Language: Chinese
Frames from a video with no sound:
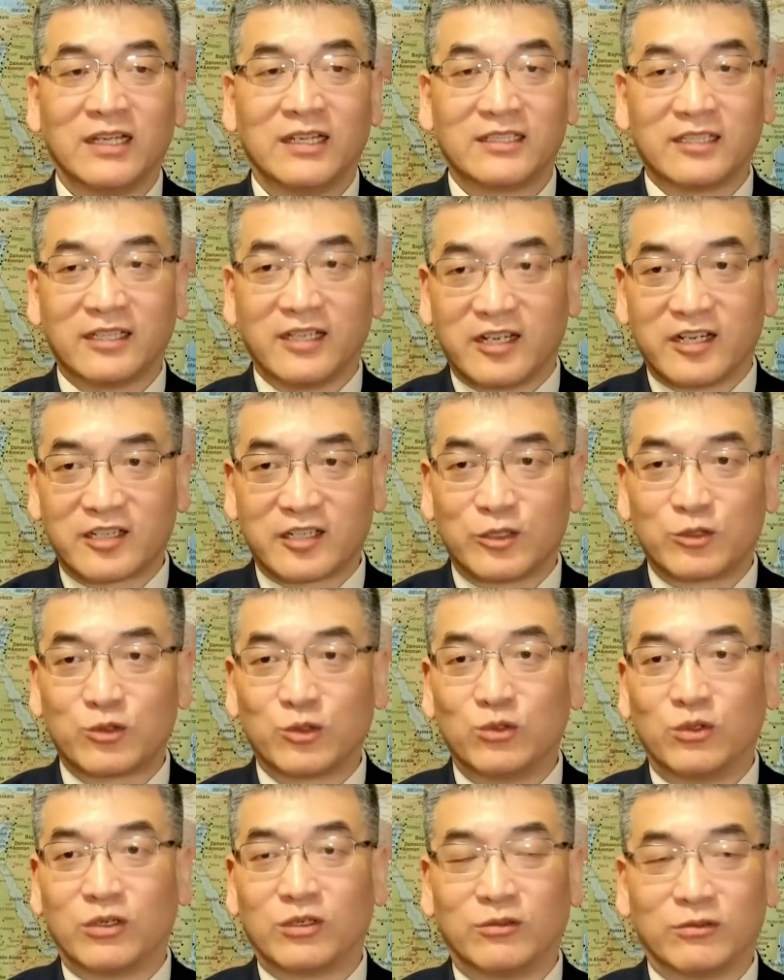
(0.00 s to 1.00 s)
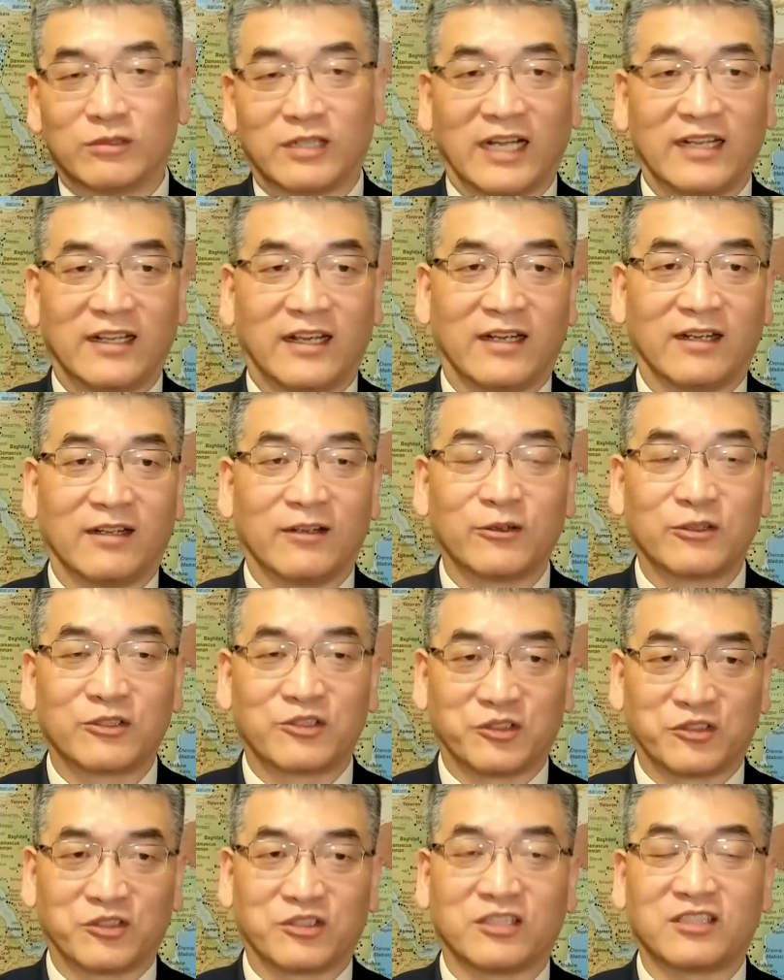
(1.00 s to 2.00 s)
这也是中国共产党
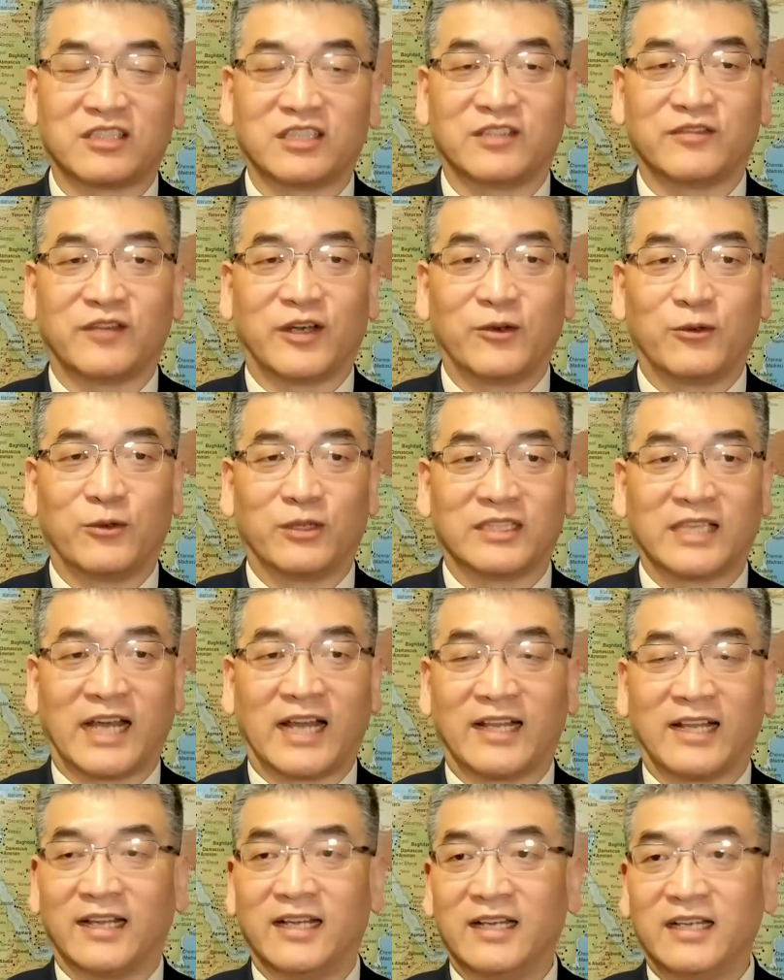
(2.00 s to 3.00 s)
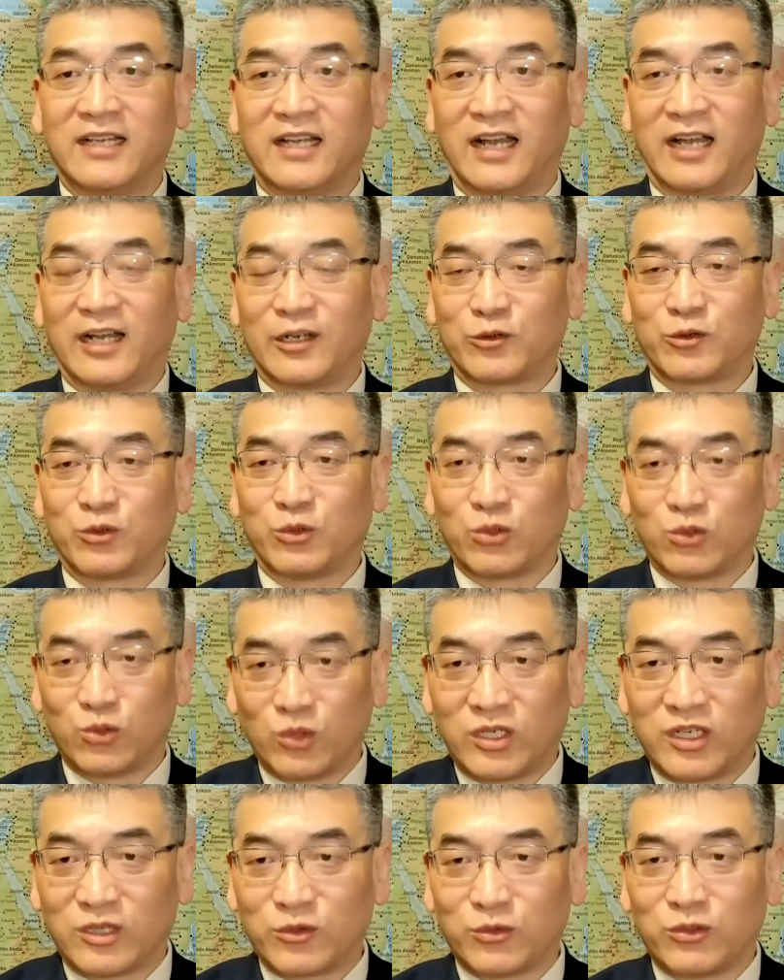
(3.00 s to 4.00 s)
指责西方国家的，呃，如如
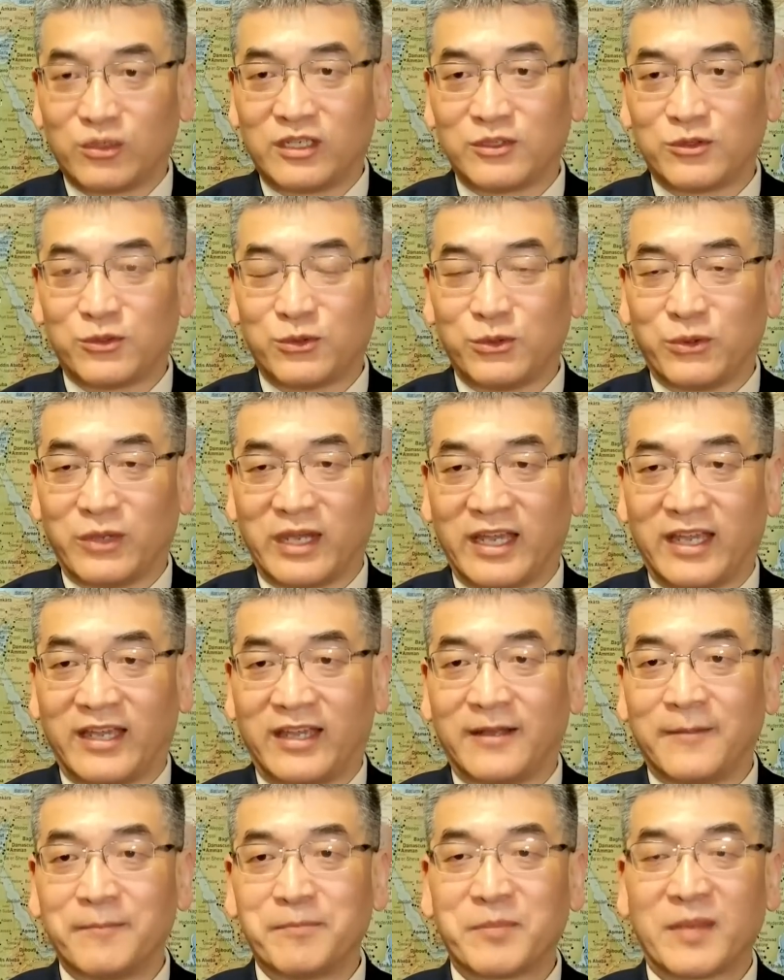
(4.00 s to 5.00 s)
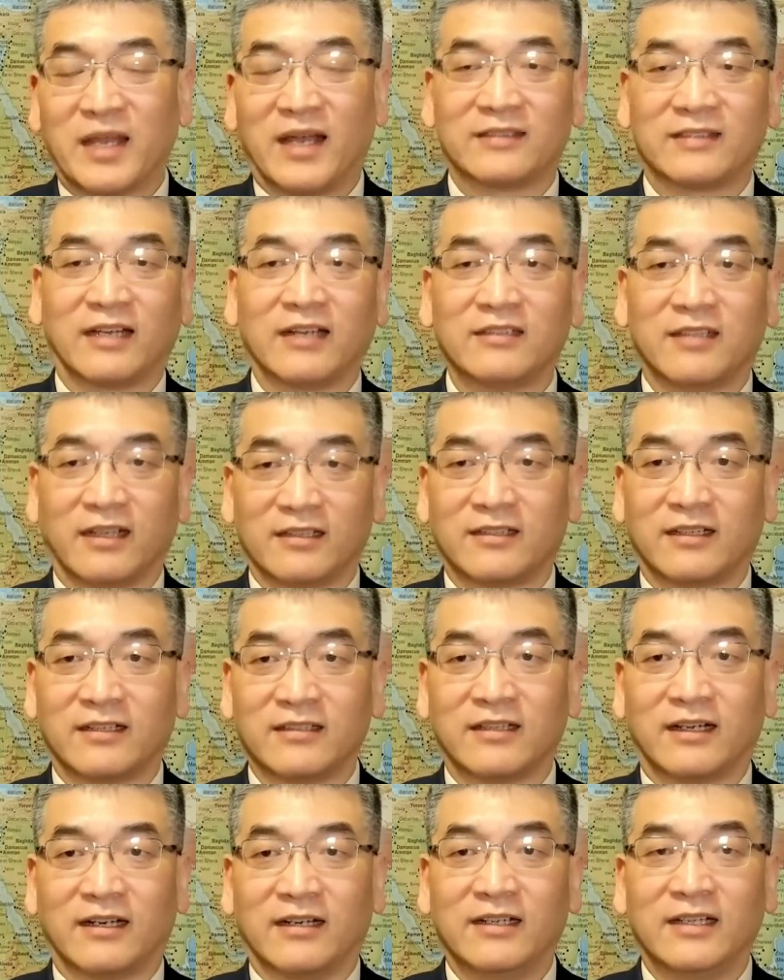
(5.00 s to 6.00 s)
何如何虚伪啊等等
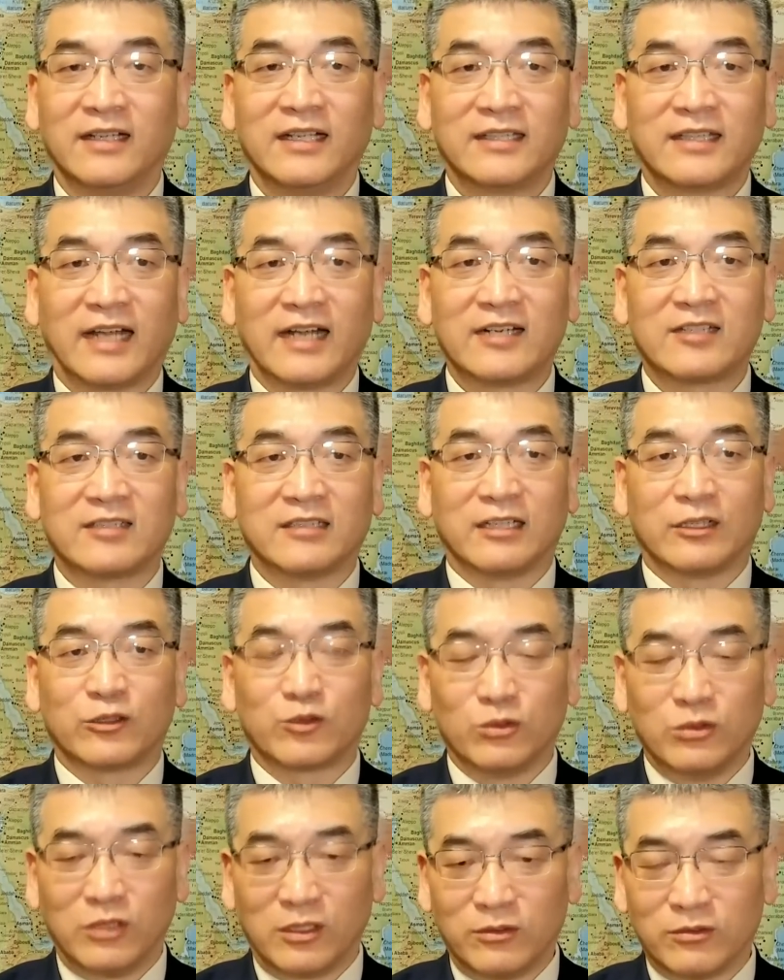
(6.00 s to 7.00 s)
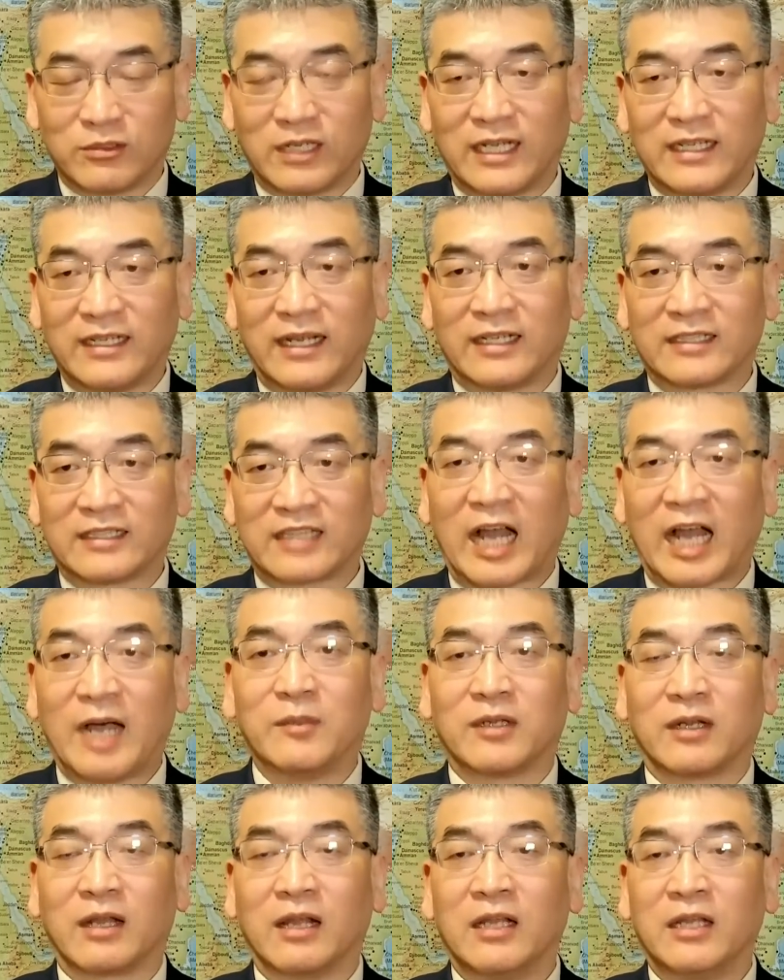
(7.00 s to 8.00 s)
等等。但是呢，中国共产党他
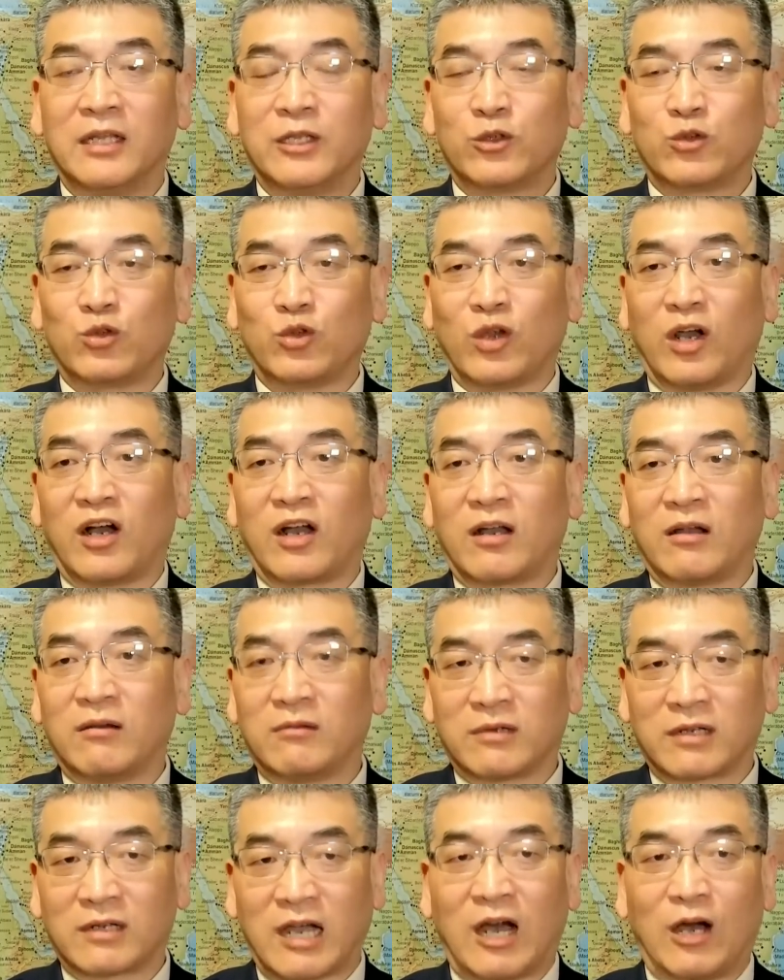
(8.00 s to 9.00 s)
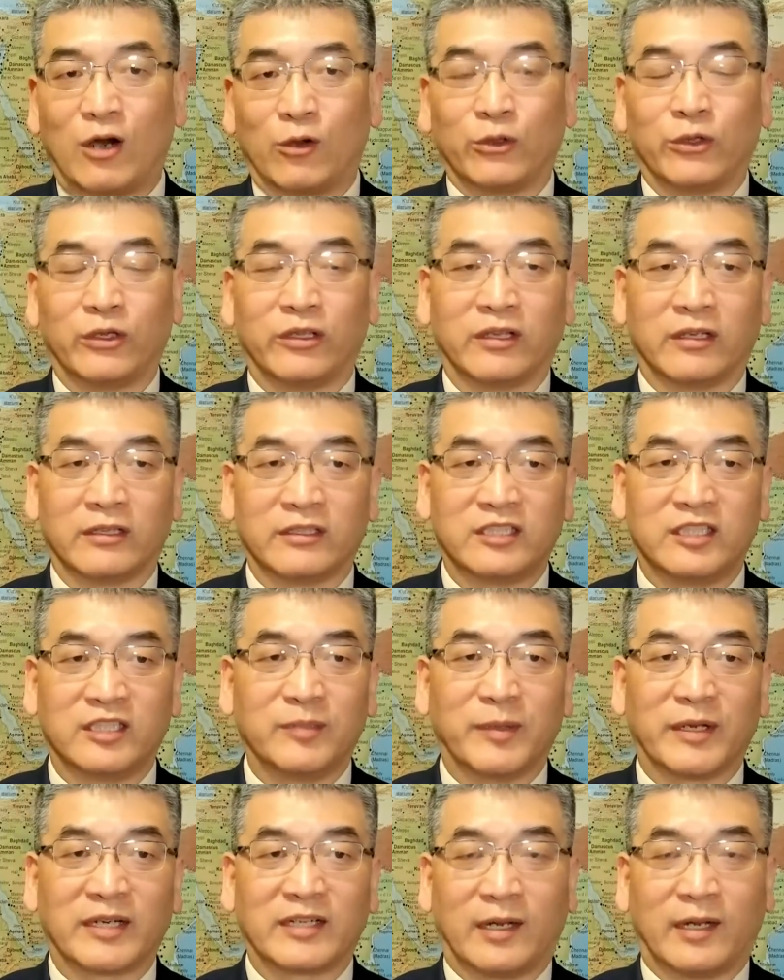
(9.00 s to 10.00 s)
们需要考虑的基
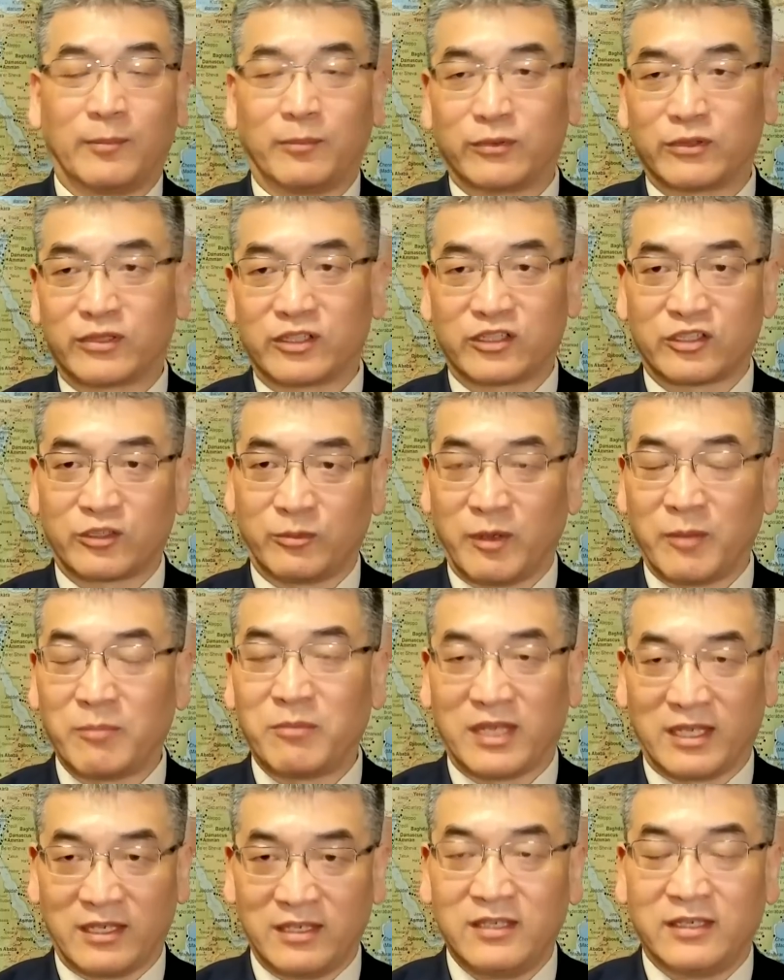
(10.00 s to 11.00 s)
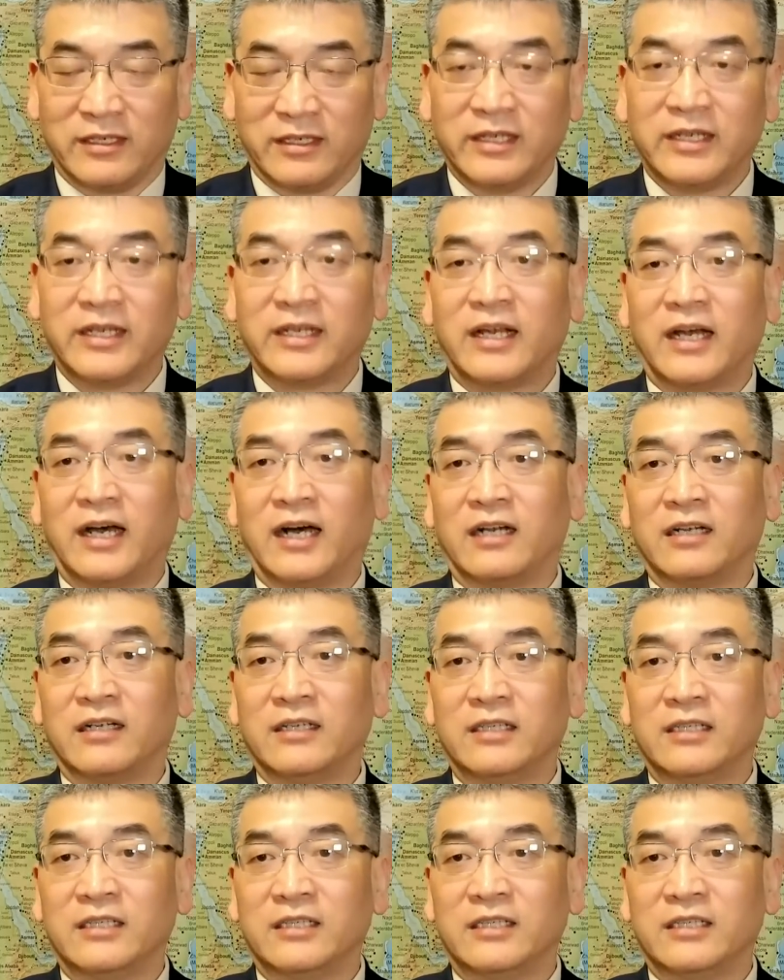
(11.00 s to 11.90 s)
本上不是什么民意啊。